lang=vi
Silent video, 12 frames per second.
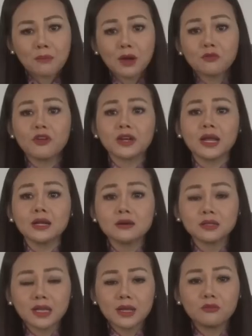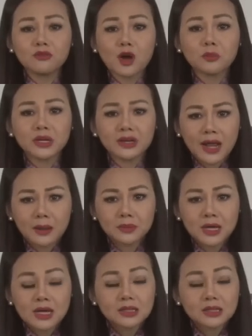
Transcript: Bắc Việt đã đưa thêm vào miền Nam